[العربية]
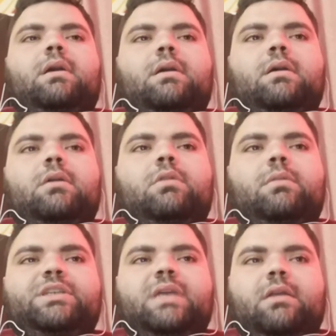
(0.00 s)
آه،
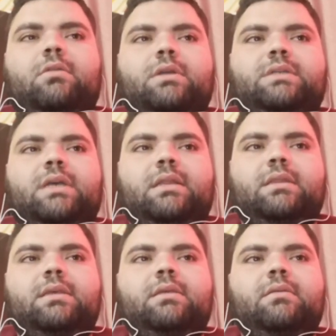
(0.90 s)
والمشاكل اللي
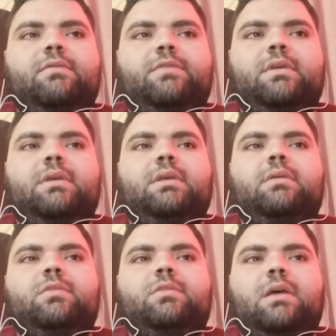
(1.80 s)
واجهتني
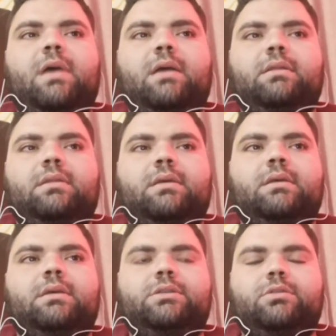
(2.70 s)
في متابعه
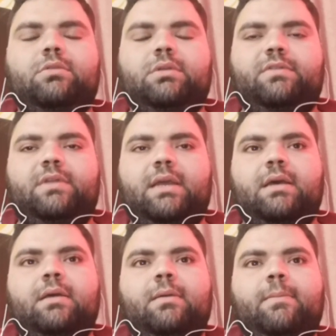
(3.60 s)
آه، شؤوني في
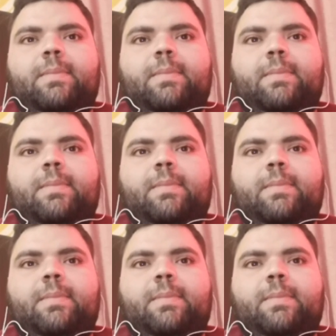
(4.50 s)
الحياه